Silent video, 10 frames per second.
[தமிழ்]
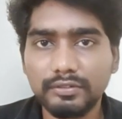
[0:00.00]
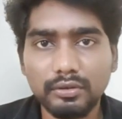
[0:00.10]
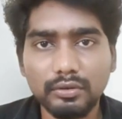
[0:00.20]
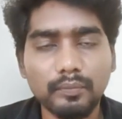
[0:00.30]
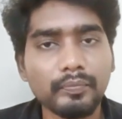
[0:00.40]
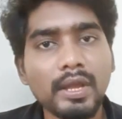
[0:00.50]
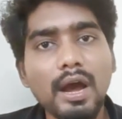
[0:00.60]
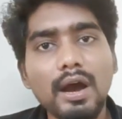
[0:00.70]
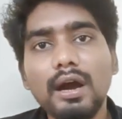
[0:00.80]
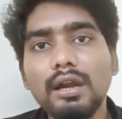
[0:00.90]
வரணும்
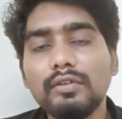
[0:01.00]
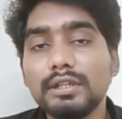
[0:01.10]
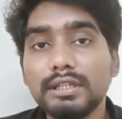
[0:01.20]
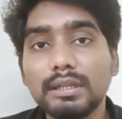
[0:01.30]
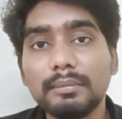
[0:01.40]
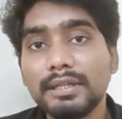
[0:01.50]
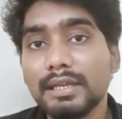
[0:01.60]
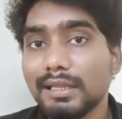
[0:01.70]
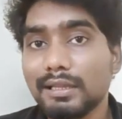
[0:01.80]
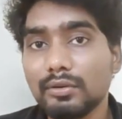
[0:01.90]
ஹால் வந்து இந்த
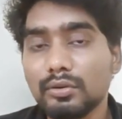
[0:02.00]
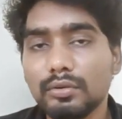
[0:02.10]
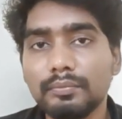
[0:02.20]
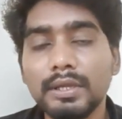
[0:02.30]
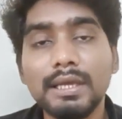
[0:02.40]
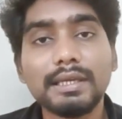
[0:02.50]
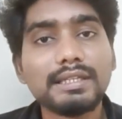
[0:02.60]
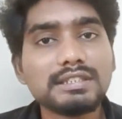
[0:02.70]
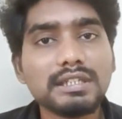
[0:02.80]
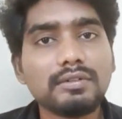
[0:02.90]
மாதிரிலாம் இருக்கணும்
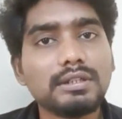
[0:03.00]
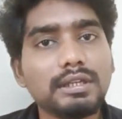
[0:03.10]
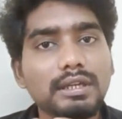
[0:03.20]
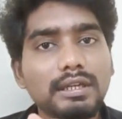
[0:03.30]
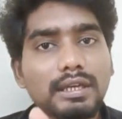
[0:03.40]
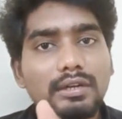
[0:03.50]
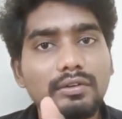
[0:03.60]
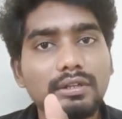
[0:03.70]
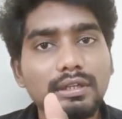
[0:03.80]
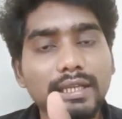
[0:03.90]
கிச்சன் வந்து எனக்கு
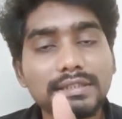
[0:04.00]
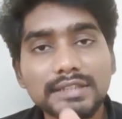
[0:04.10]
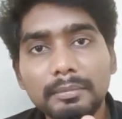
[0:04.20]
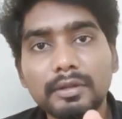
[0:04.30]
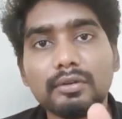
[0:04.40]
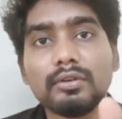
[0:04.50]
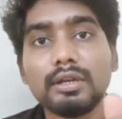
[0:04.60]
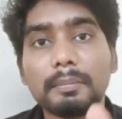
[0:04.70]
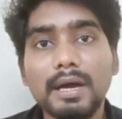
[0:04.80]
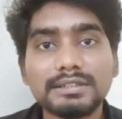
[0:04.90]
வந்து எல் ஷேப்பில் இருக்கணும்
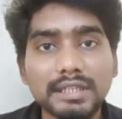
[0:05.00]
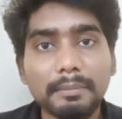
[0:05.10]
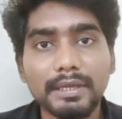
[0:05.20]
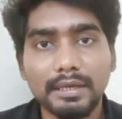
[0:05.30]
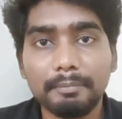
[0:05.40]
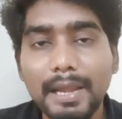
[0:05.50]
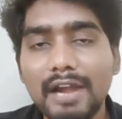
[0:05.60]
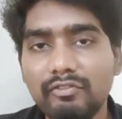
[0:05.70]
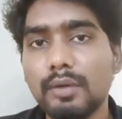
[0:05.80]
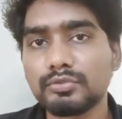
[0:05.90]
இல்லை பாஸ் ஷேப்பில்
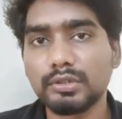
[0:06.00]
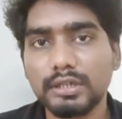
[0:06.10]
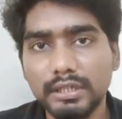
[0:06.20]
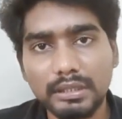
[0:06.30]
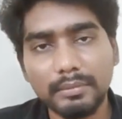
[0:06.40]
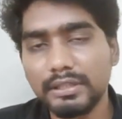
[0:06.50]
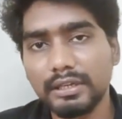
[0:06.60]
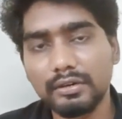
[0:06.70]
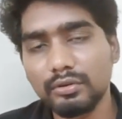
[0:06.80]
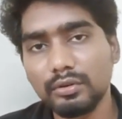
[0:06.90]
பிளாட்ஃபார்ம் சொல்கிறேன் இந்த மாதிரி
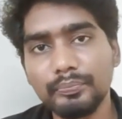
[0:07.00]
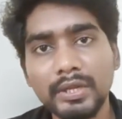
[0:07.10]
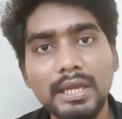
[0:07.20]
இருக்கணும்